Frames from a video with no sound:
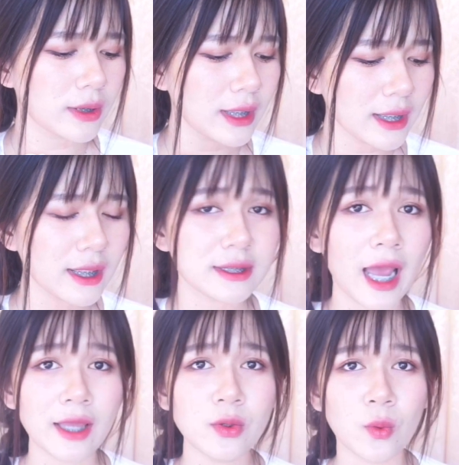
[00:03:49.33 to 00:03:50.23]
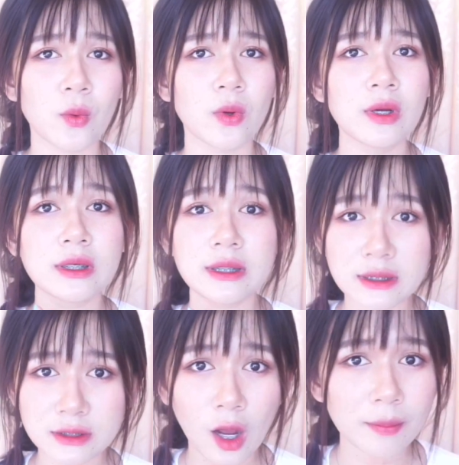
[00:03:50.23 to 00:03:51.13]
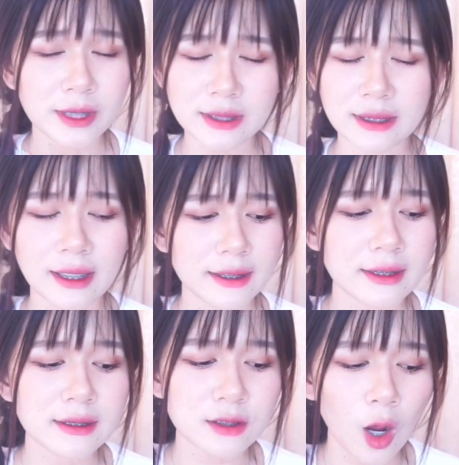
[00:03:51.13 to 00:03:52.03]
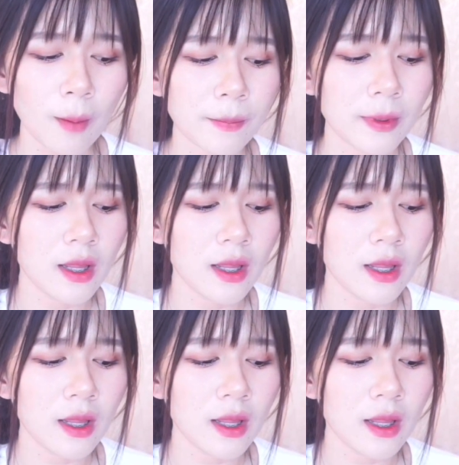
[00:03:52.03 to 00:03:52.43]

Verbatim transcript: ที่เนยใช้อยู่คือชอบจริงๆอันนี้คือชอบ